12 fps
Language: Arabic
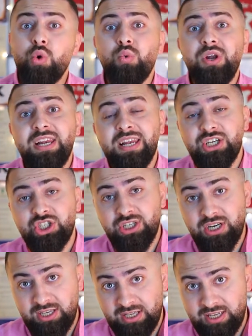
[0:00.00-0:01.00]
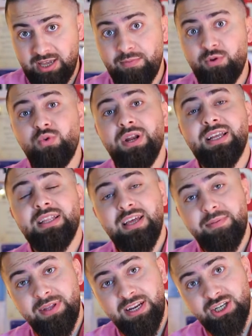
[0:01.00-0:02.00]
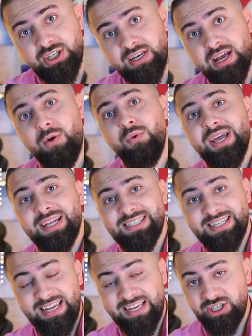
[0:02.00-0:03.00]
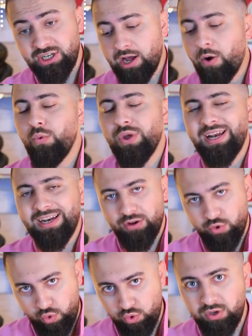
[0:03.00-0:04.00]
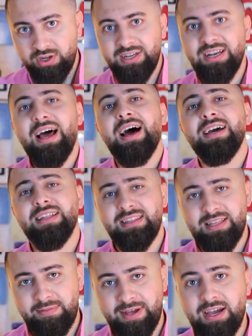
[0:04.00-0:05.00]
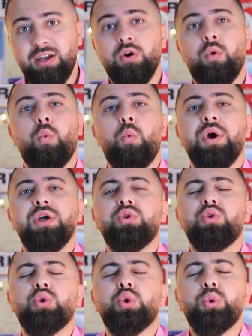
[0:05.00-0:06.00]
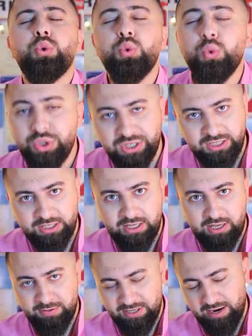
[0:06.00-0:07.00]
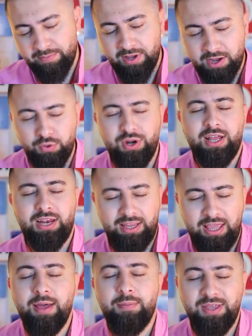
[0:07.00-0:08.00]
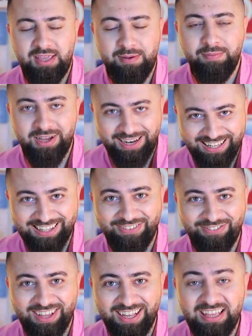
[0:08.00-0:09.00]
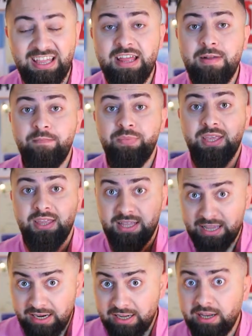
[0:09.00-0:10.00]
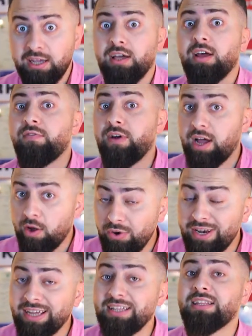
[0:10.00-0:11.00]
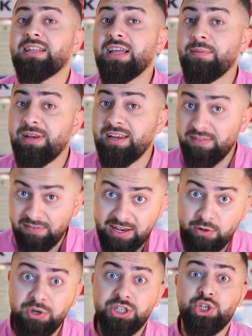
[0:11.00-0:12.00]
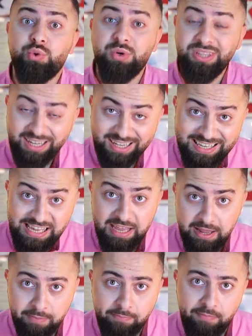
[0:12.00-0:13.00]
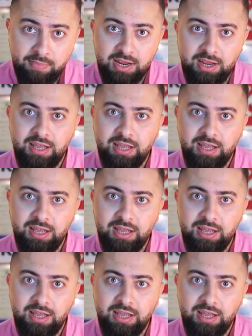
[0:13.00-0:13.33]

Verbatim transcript: ولا الشركة يعملوا لك تيرمينيشن او كانسليشن او يلغوا العقد تبعك ويطردوك يعني مثلا عم بحاول اخليها بكلمة او يعني كان لك الخيار فحاول انك انت تعمل ايفالويشن وتقييم